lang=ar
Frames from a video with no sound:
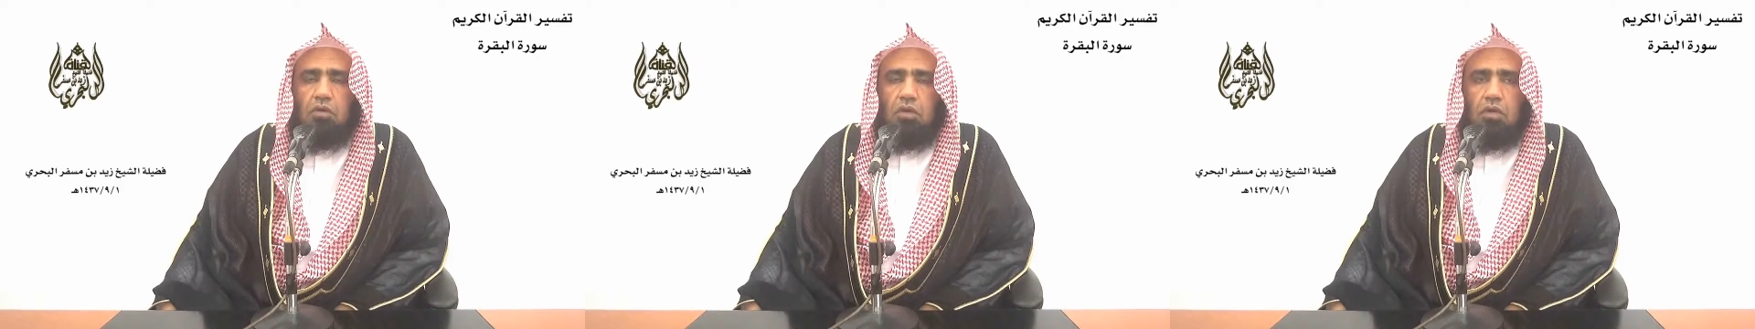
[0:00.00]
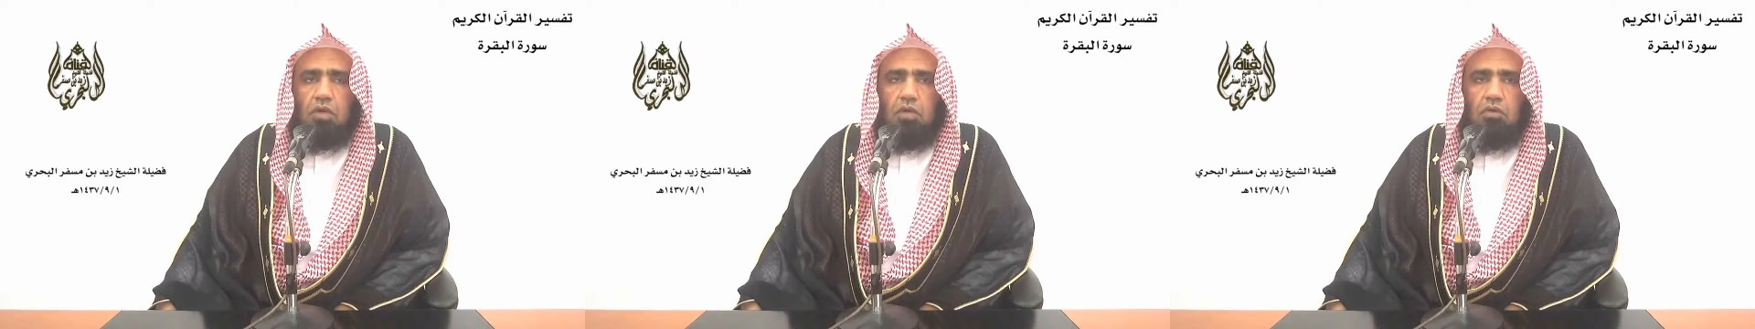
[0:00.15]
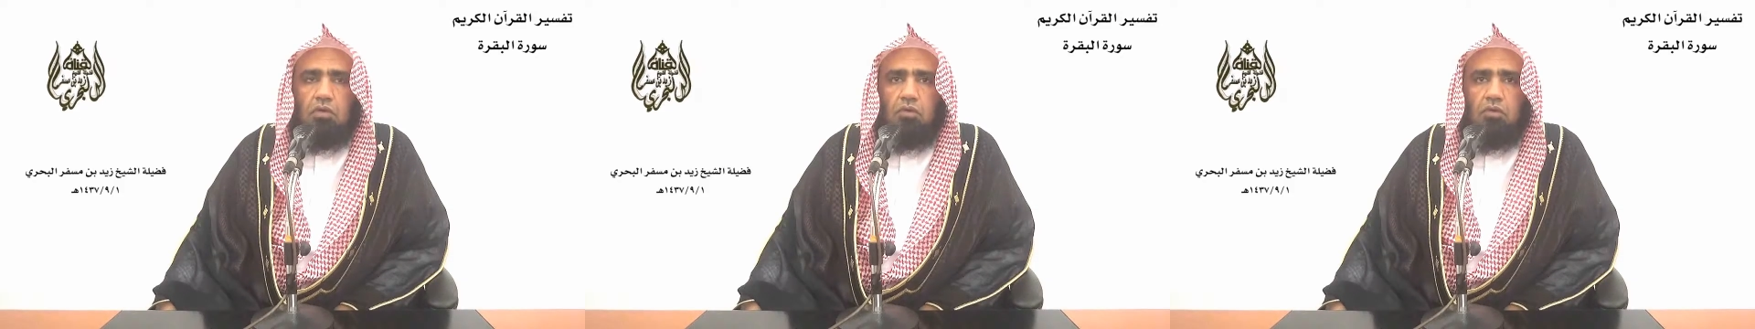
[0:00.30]

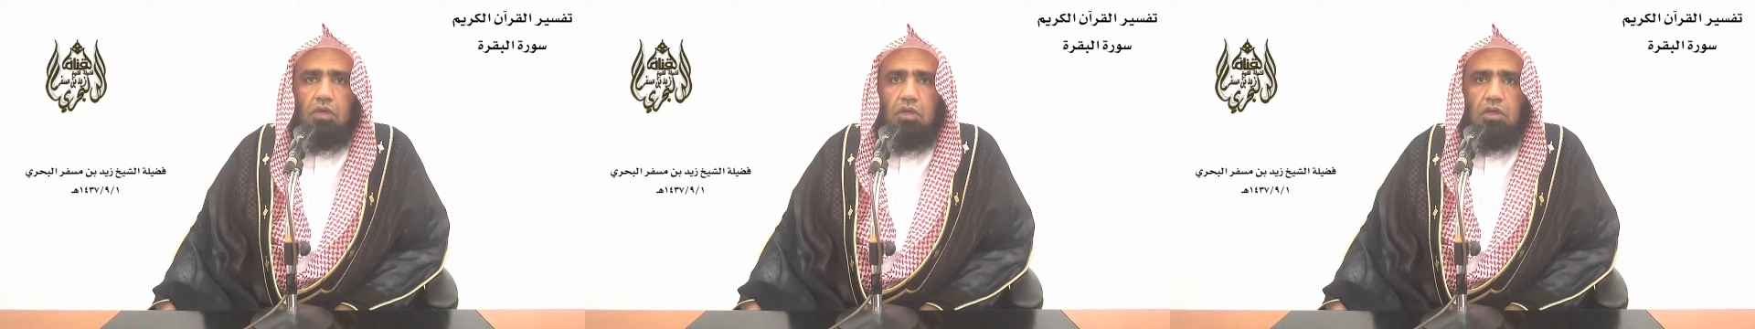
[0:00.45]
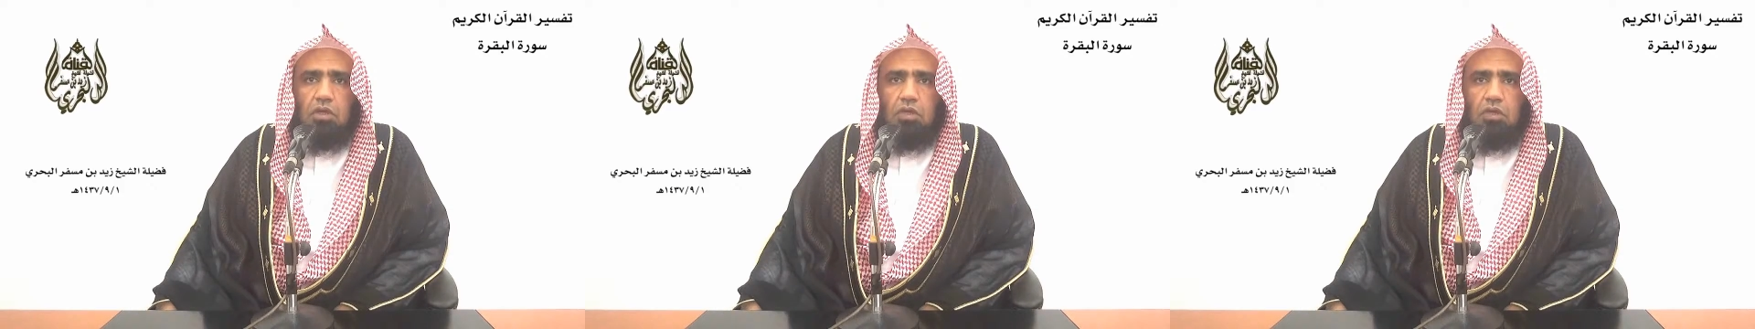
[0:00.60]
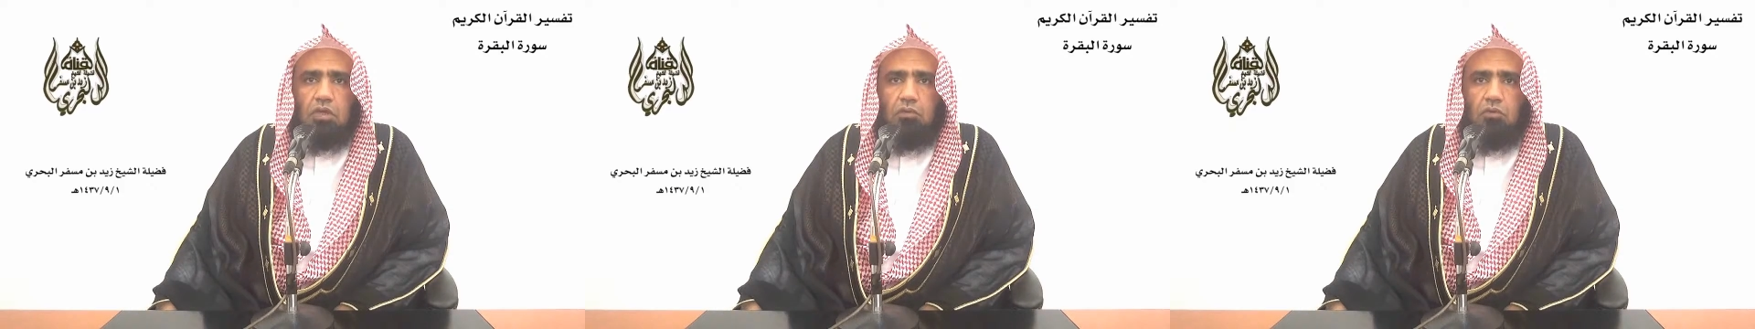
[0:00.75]
ولا
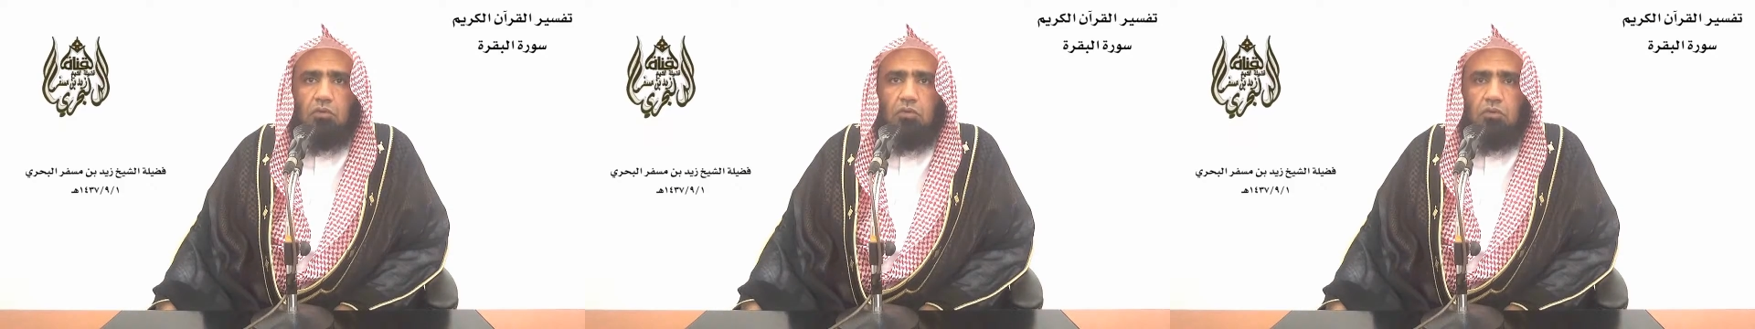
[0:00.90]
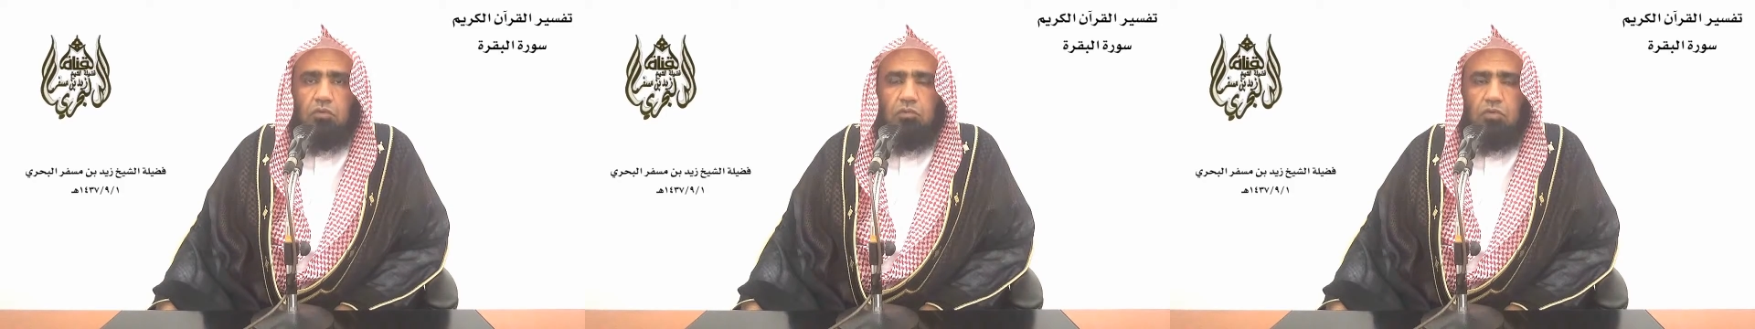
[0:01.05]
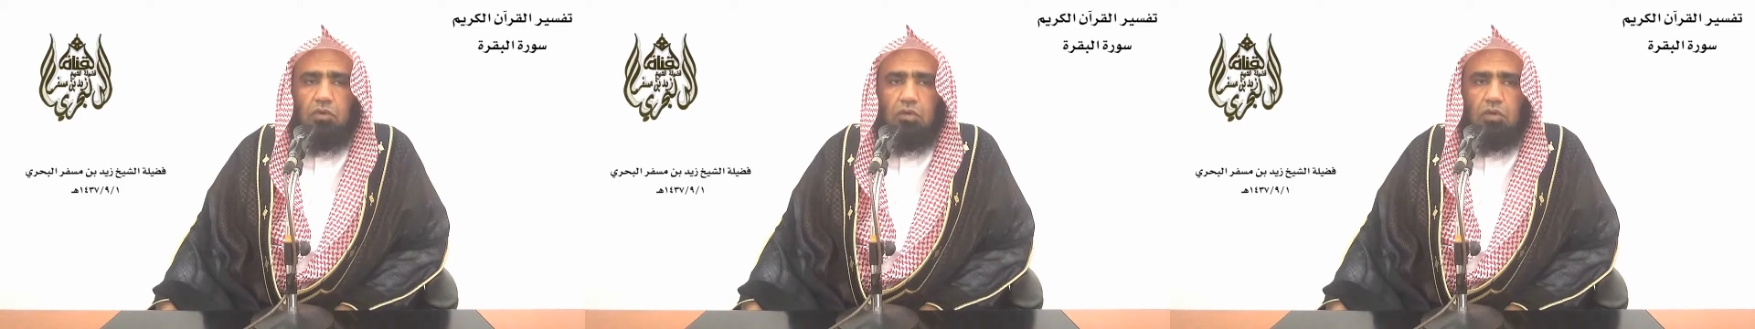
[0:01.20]

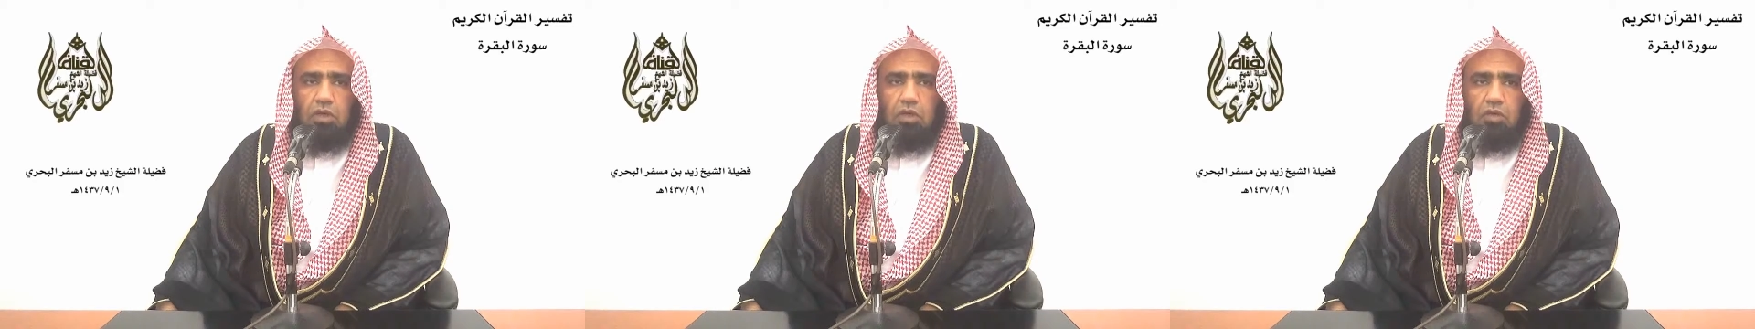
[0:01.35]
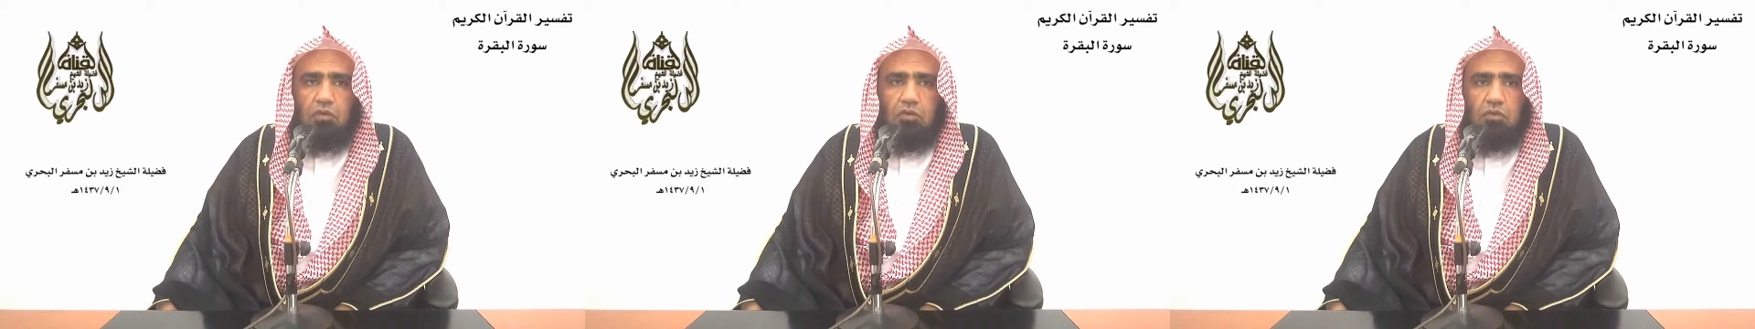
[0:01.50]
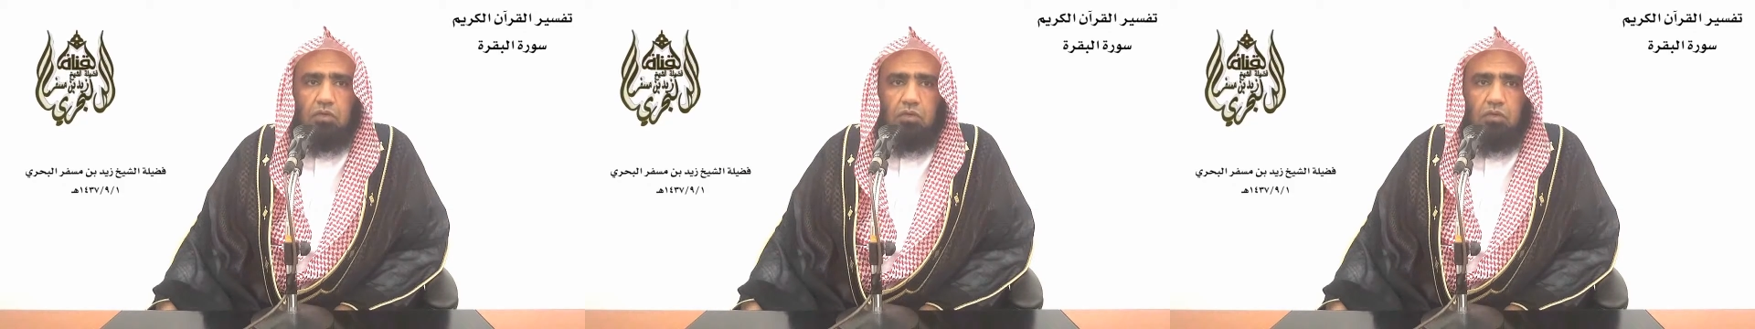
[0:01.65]
يكلمهم الله